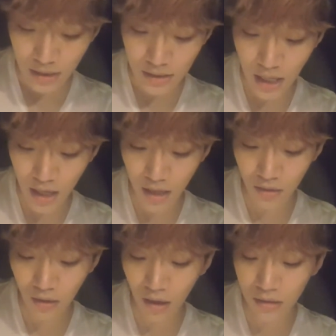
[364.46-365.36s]
자,
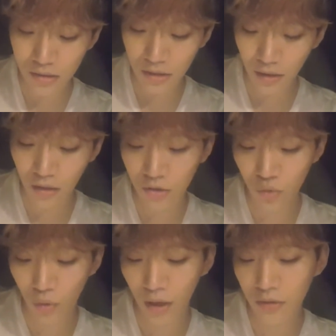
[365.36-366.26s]
이렇게까지 댓글
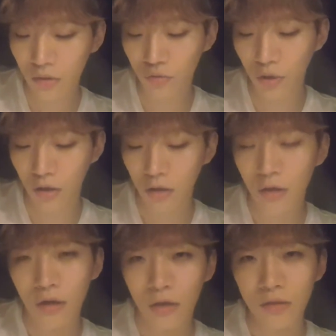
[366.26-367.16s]
소개해드렸고요.
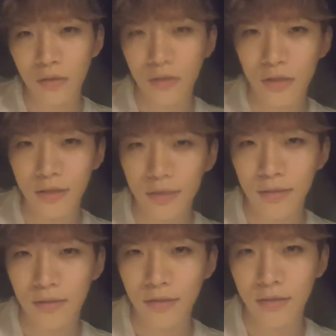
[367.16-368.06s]
저는
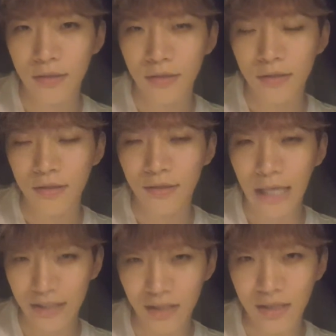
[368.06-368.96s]

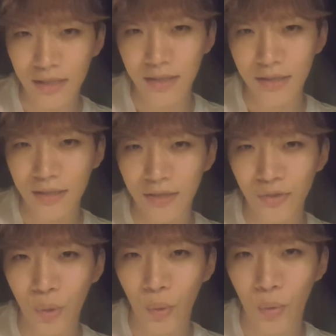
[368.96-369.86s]
다시
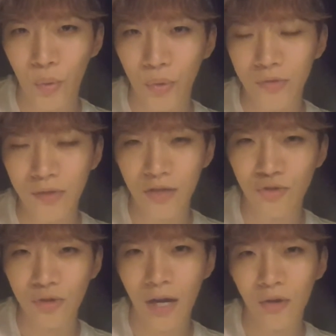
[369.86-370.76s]
또
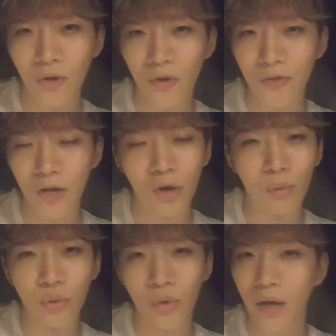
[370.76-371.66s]
스케줄을 하러 내려가
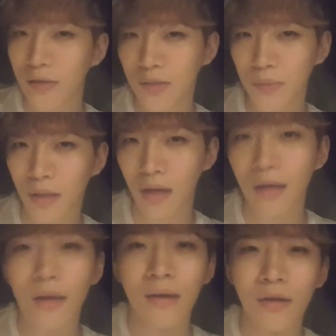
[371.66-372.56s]
보도록 하겠습니다.
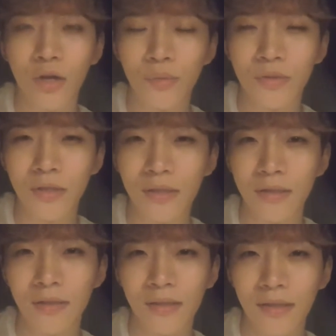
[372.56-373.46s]
여러분들,
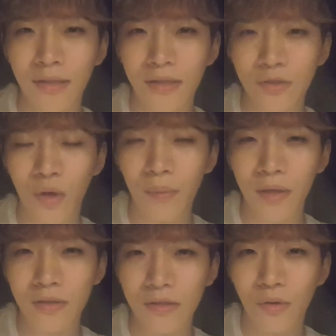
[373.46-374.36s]
저와 함께
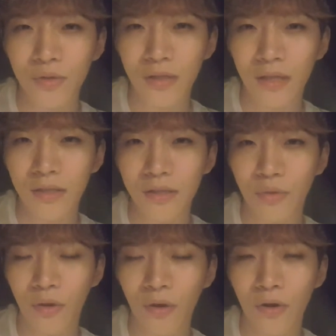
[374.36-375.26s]
즐거운 시간이
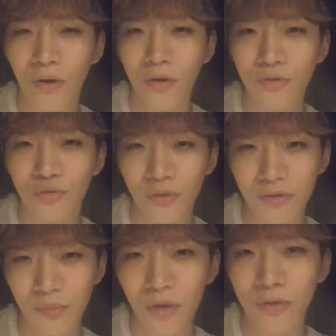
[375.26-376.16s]
되어
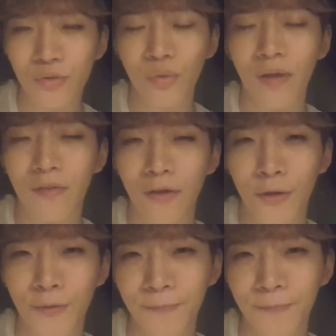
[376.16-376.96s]
주었으면 좋겠네요.